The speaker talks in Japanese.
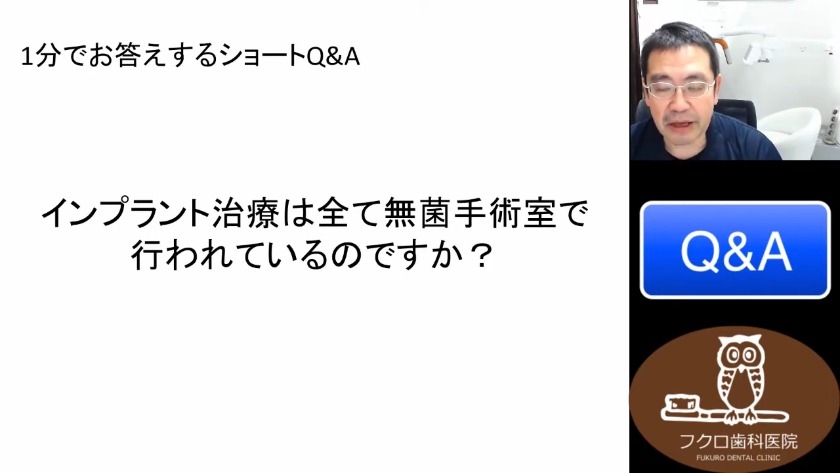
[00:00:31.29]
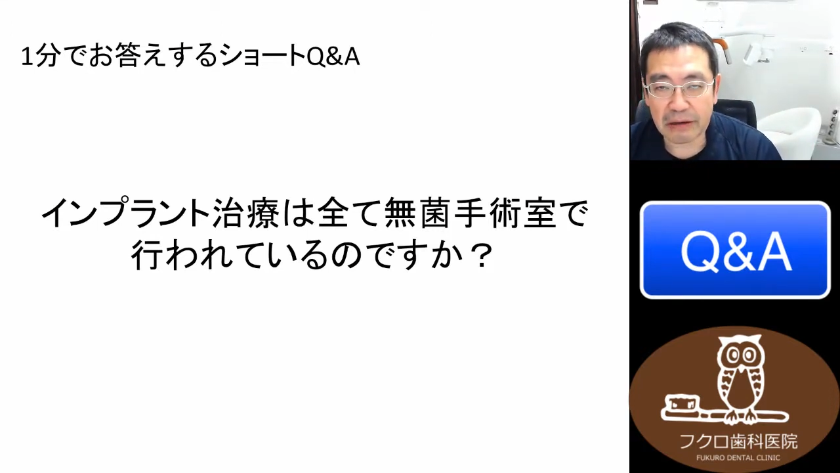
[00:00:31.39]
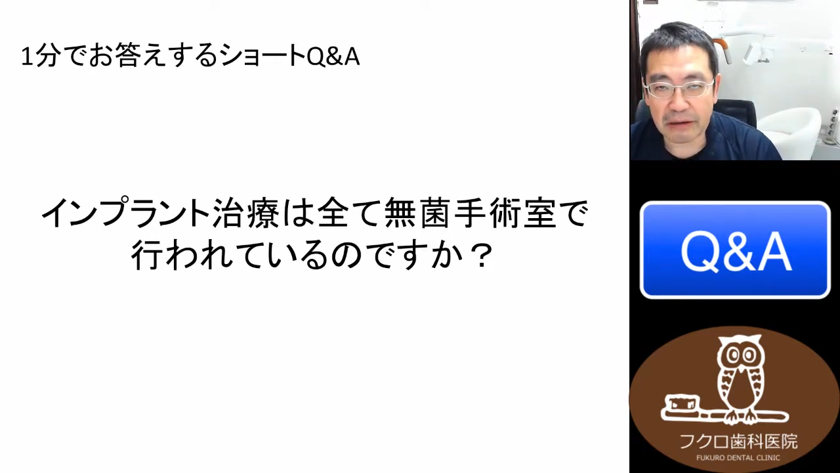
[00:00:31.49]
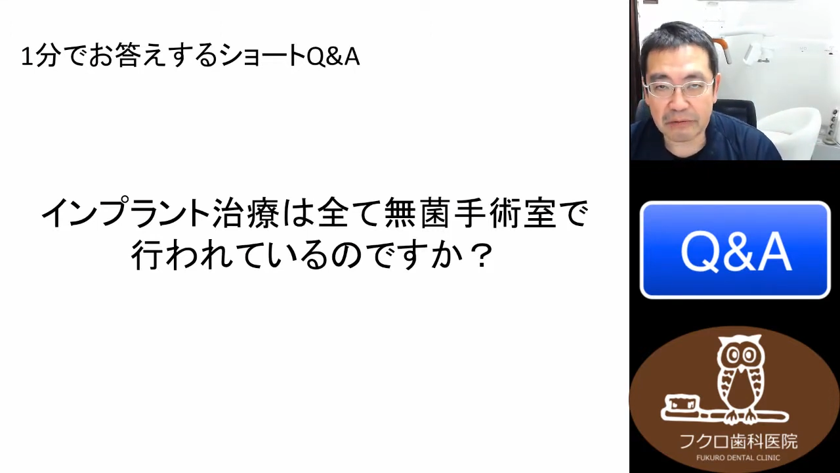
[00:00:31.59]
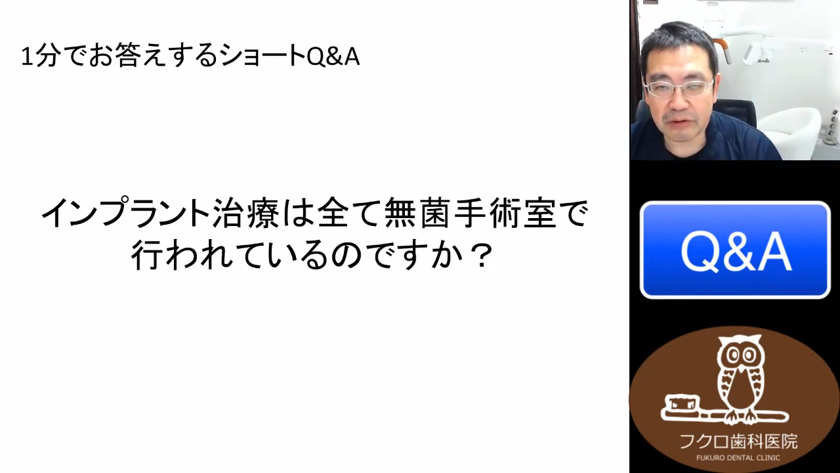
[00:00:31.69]

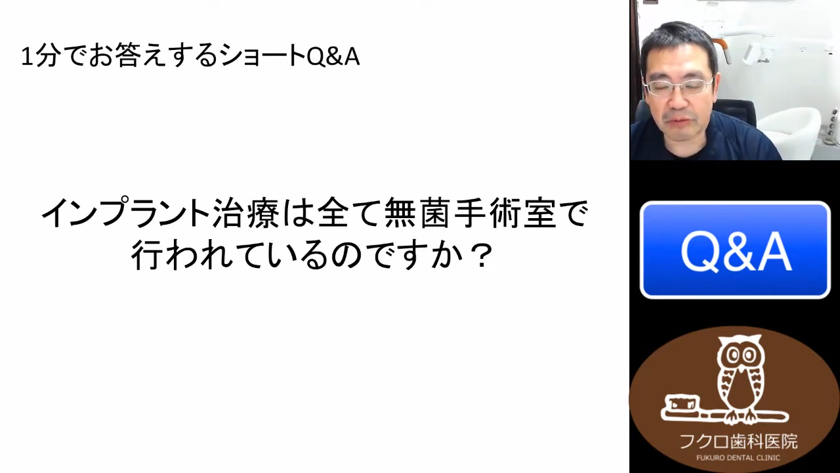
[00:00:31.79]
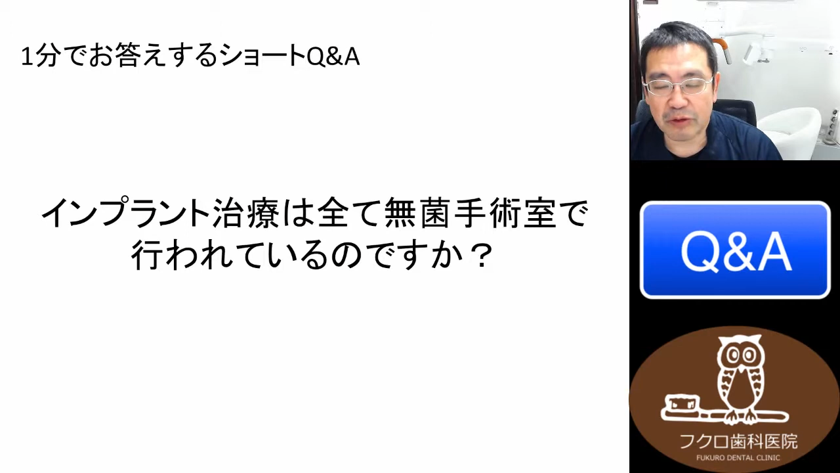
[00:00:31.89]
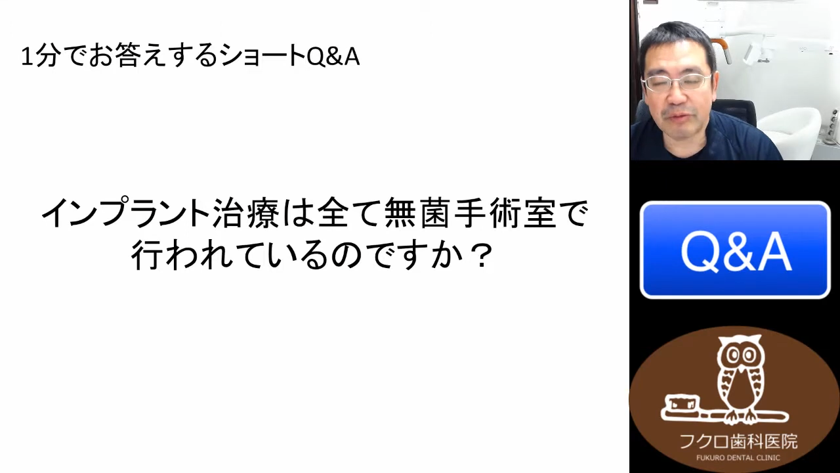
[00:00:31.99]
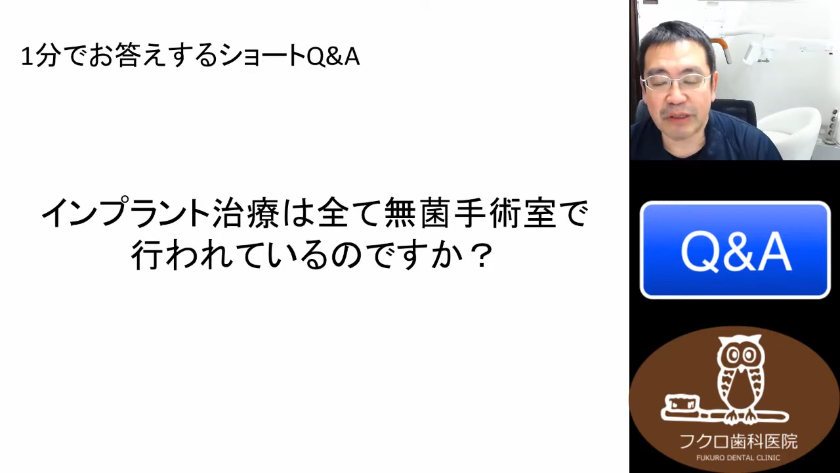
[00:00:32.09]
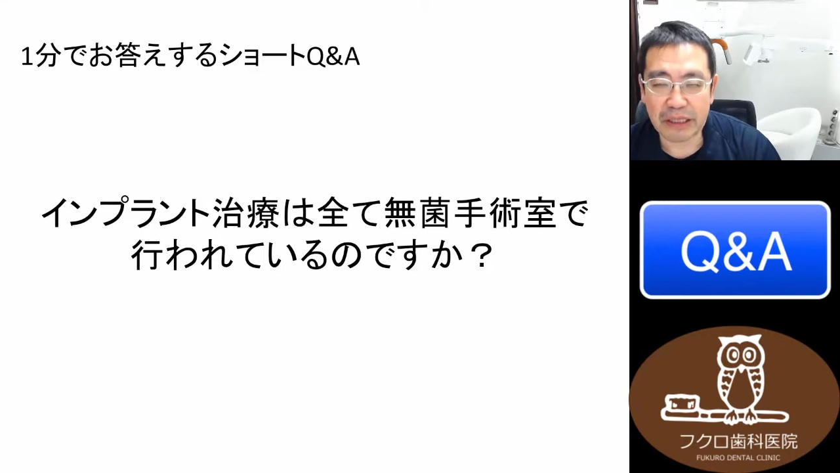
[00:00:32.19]
えうち
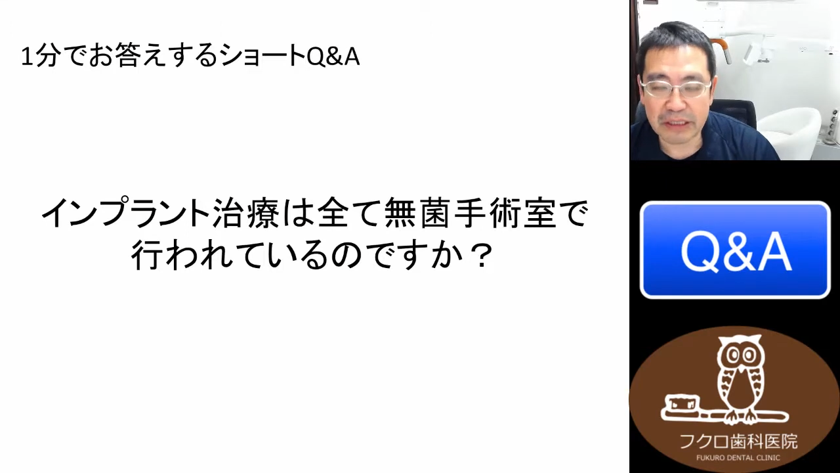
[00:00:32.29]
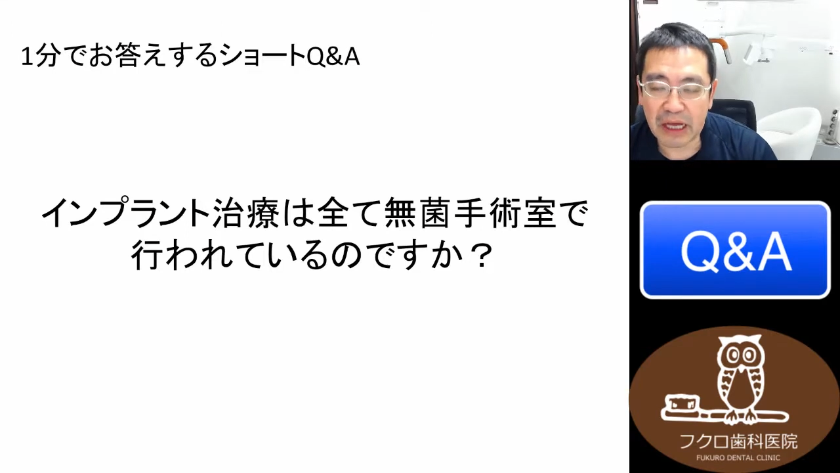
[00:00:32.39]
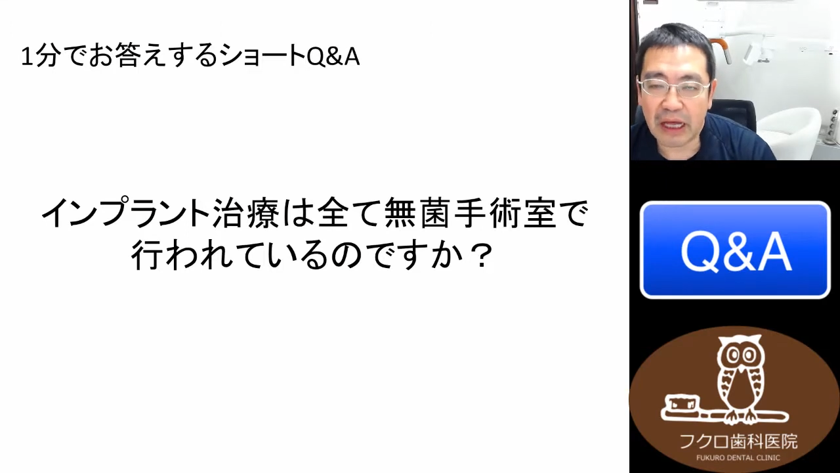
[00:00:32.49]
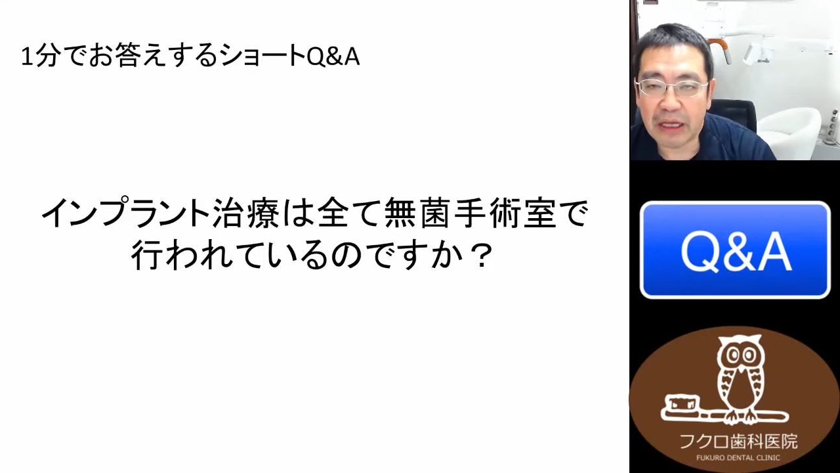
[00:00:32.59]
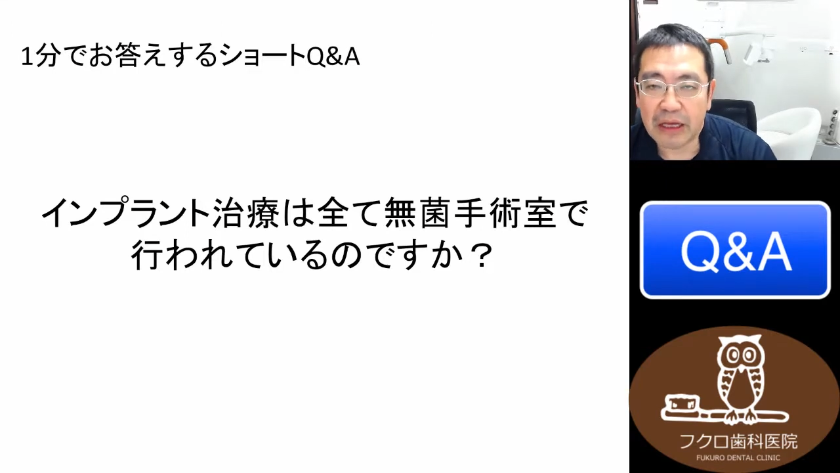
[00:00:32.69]
も含めてです
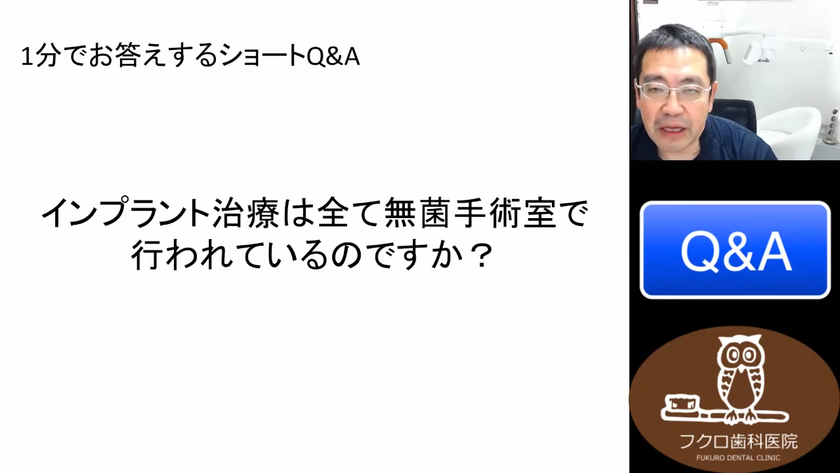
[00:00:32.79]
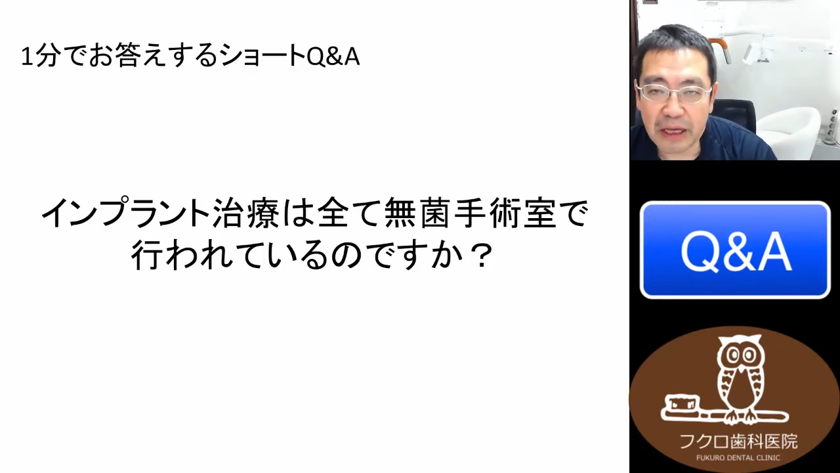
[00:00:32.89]
が、